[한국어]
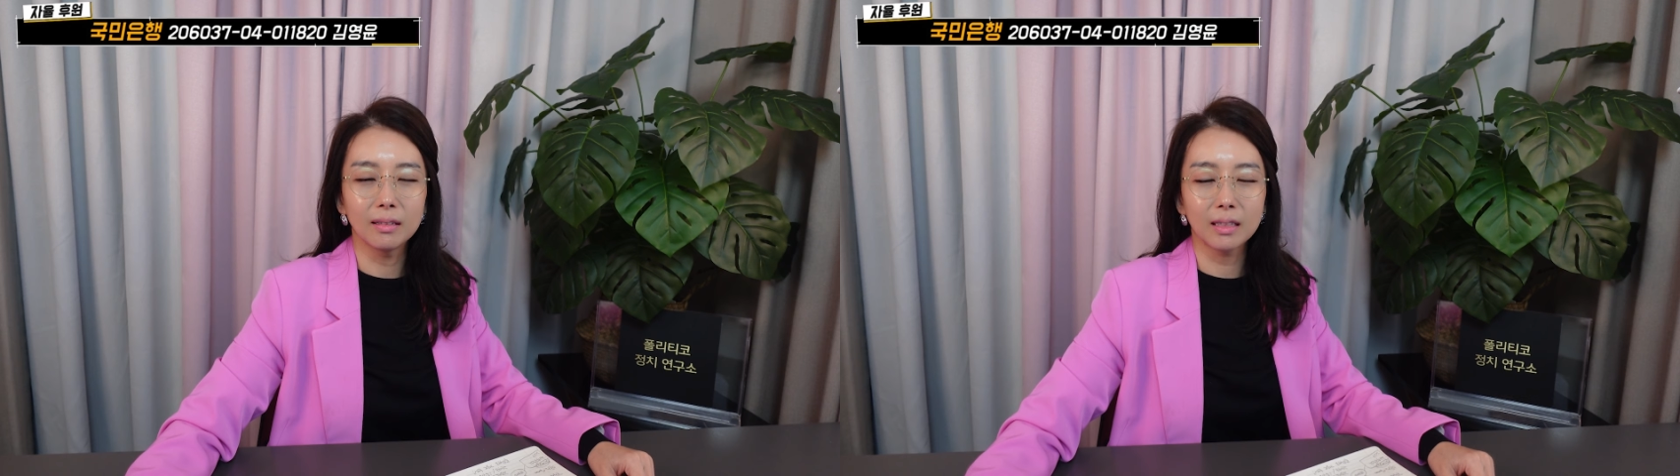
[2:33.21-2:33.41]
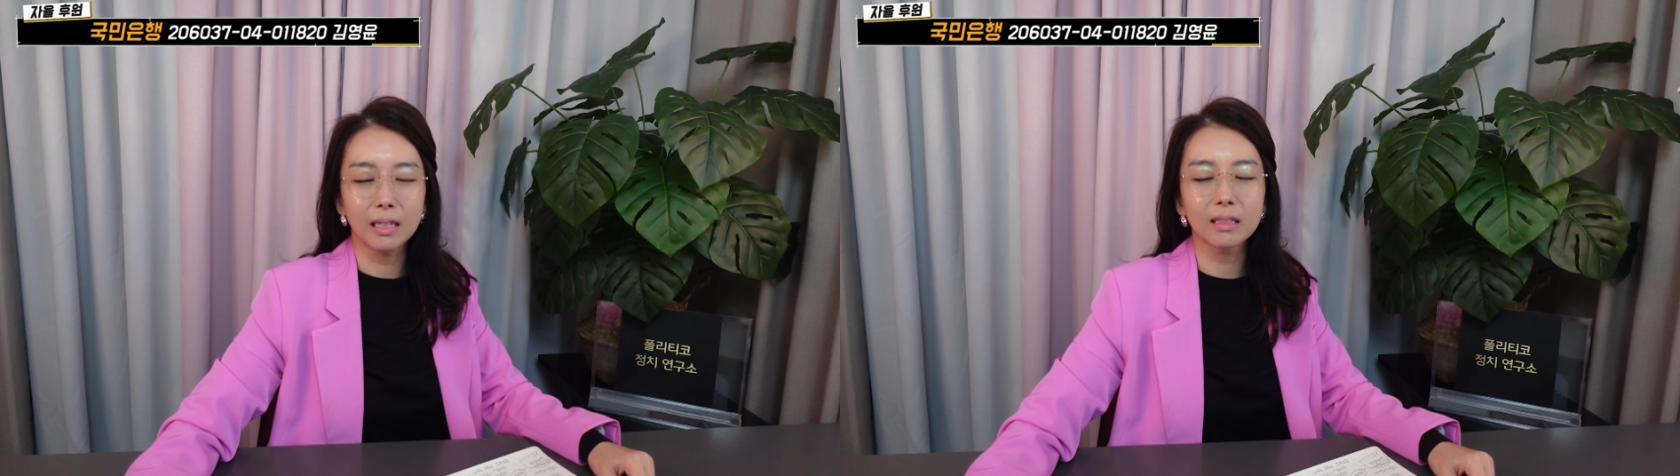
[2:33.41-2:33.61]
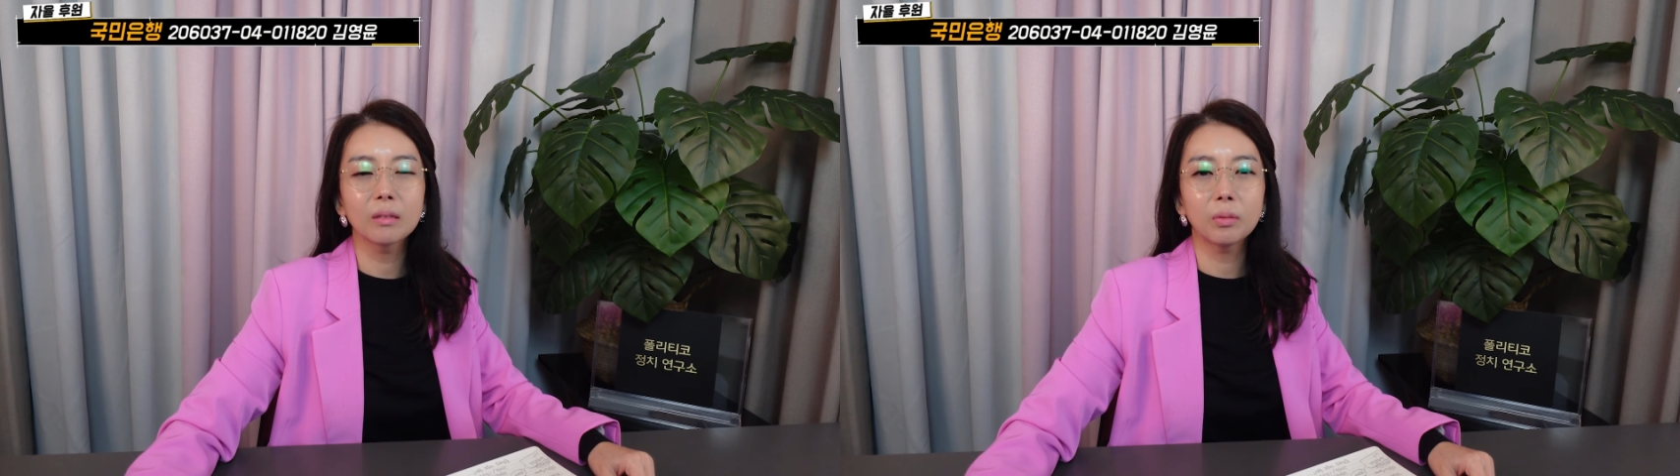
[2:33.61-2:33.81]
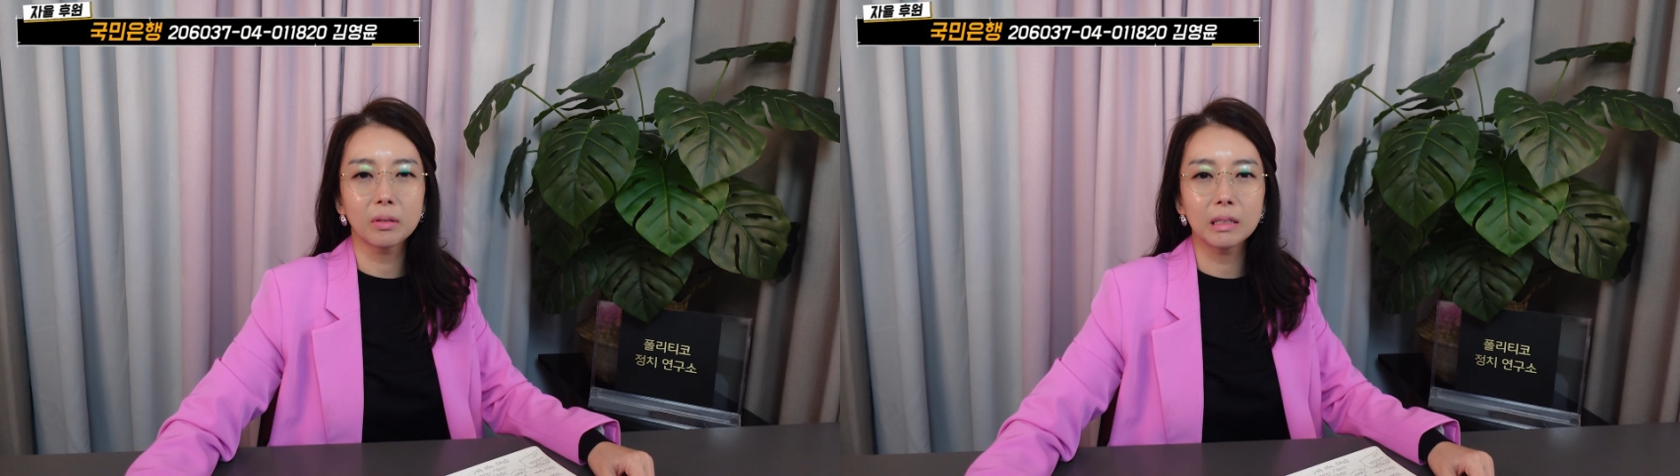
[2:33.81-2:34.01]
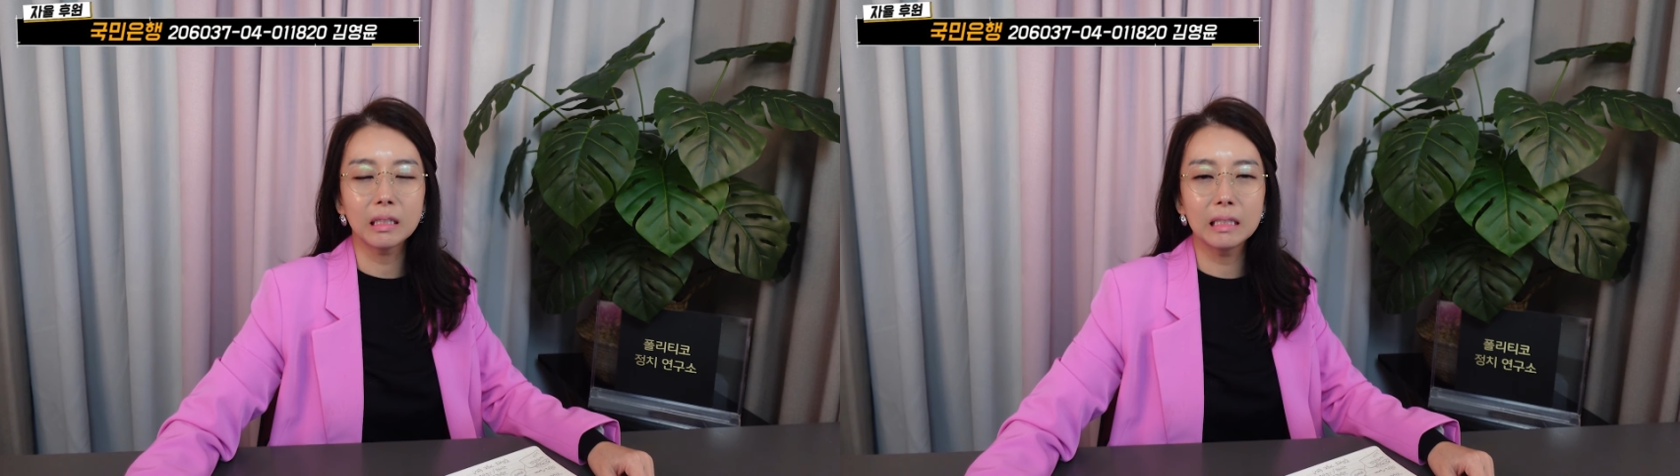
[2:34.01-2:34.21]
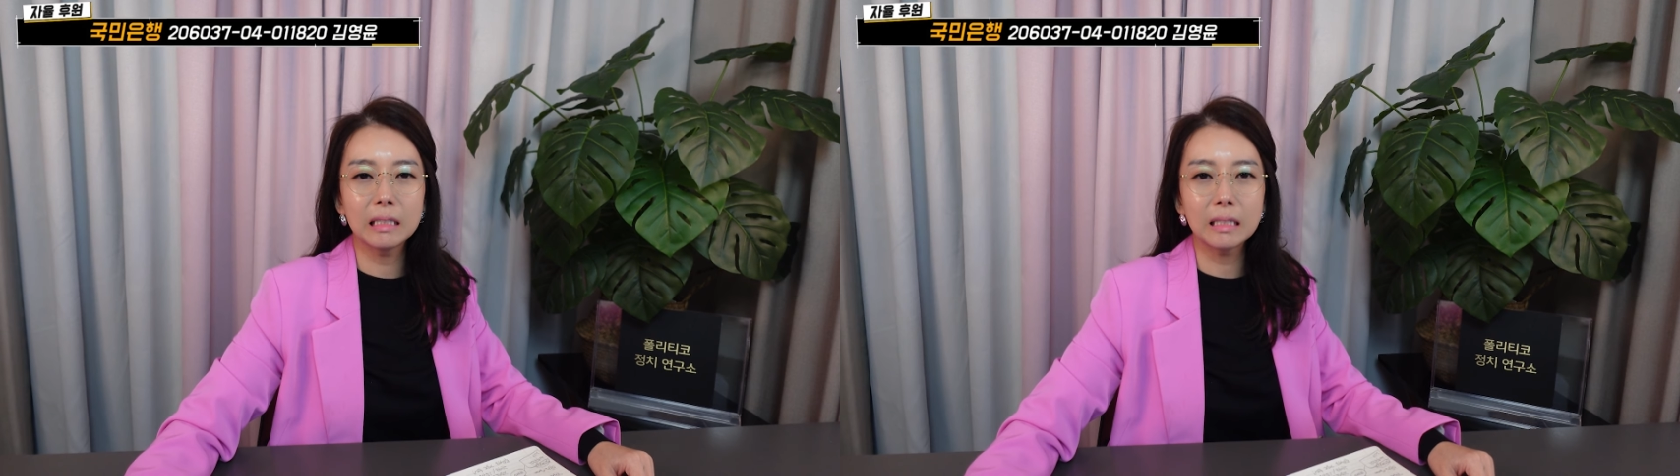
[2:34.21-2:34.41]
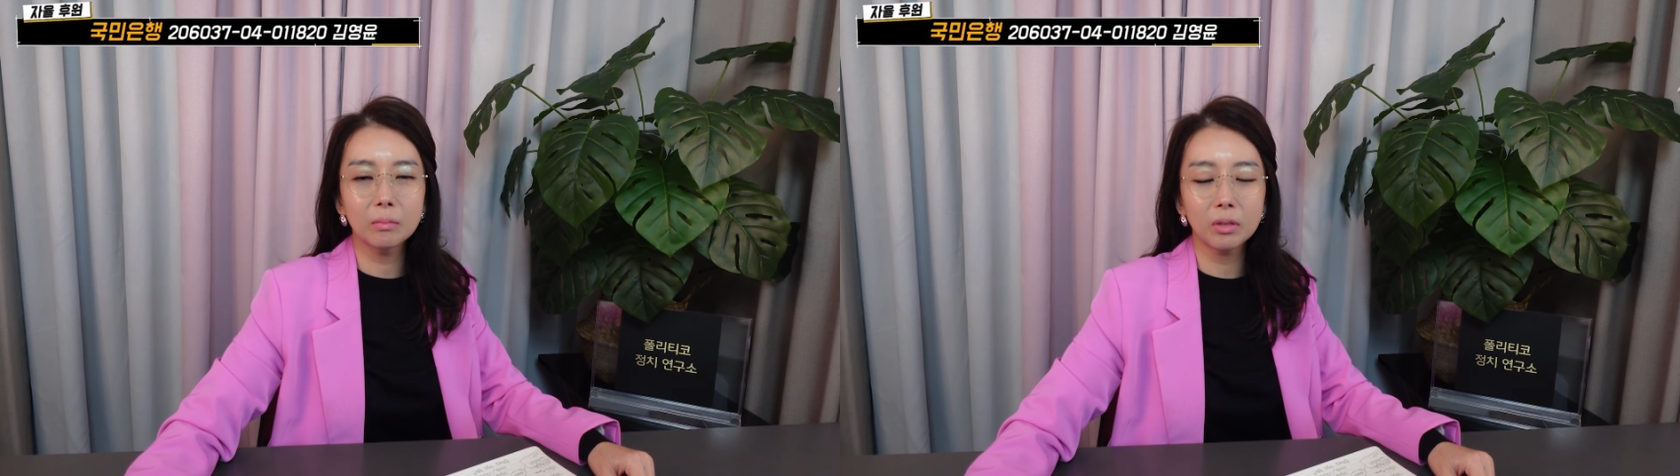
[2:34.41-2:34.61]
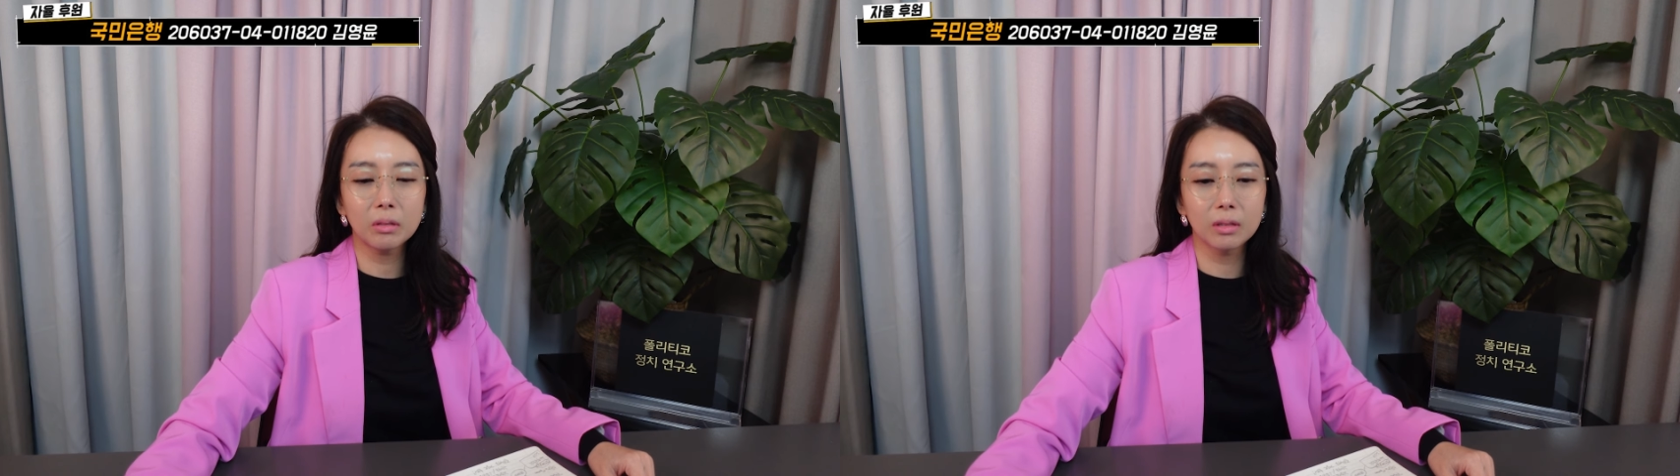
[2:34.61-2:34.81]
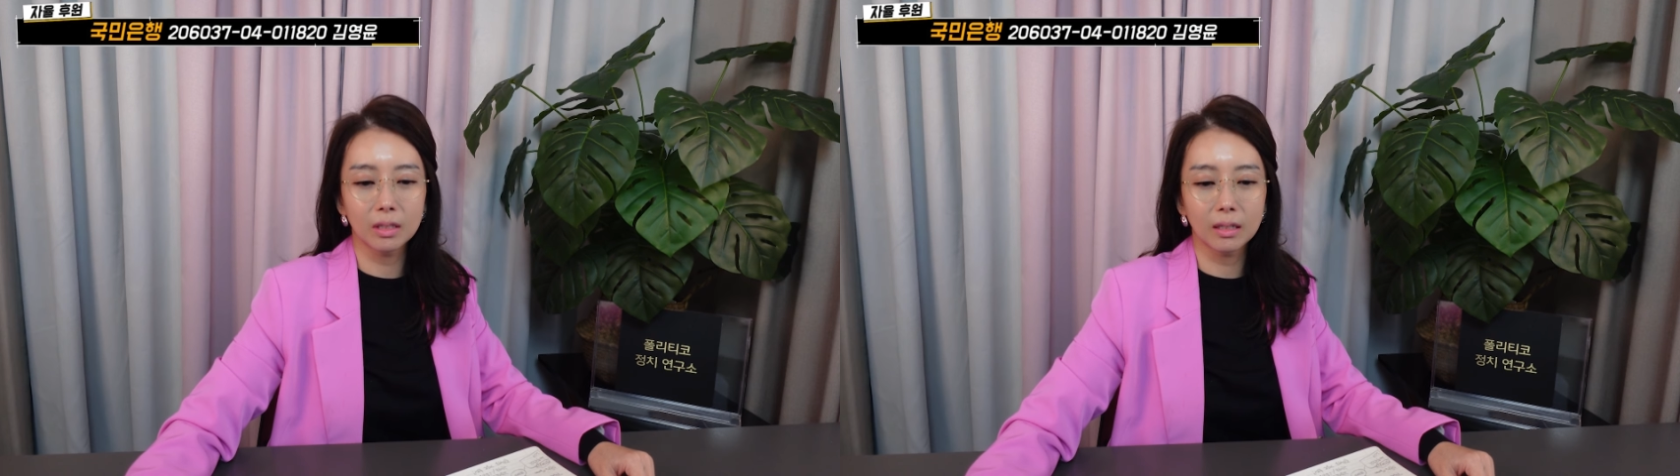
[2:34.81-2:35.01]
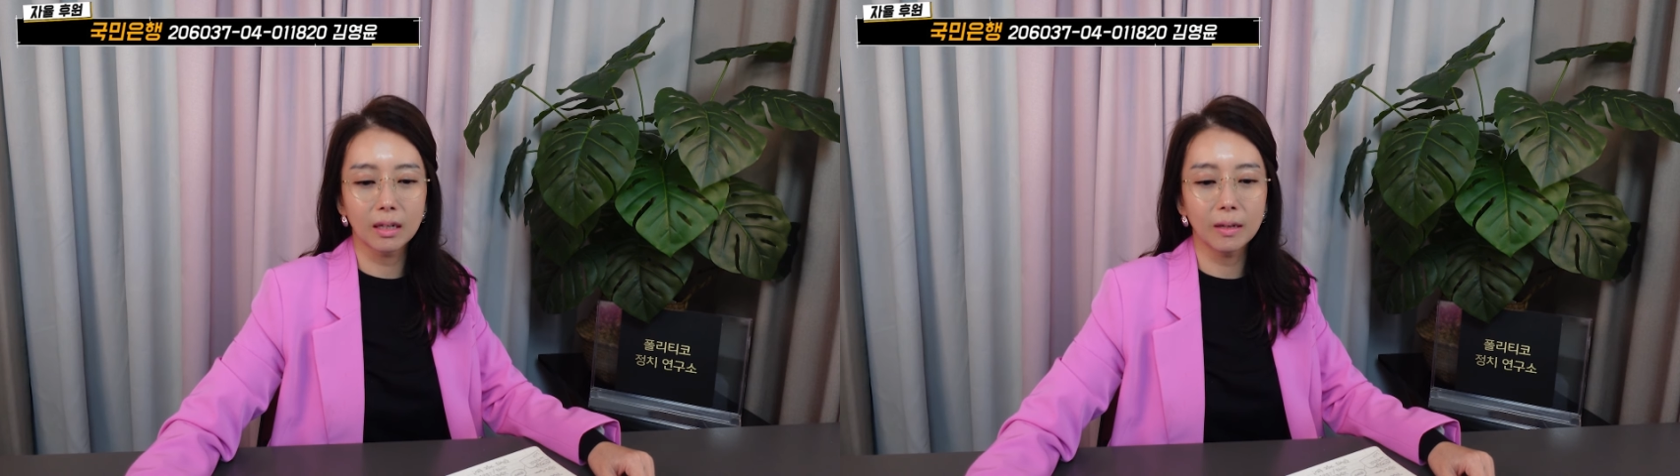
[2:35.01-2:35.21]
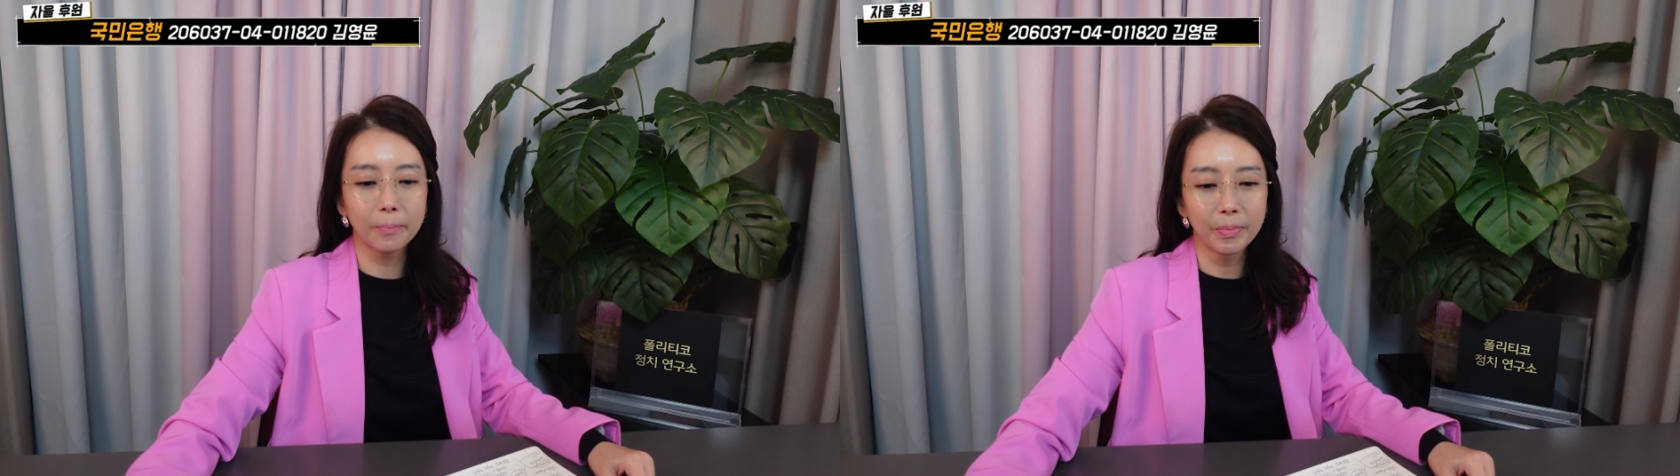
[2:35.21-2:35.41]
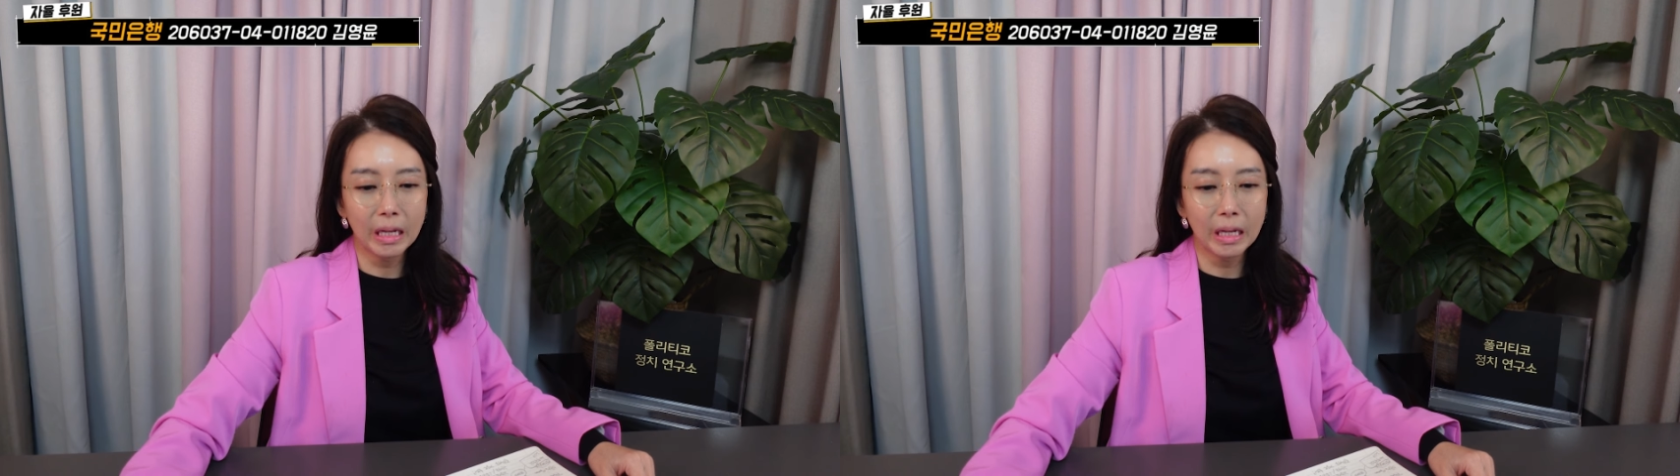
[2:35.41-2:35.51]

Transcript: 당대표가 이재명이니까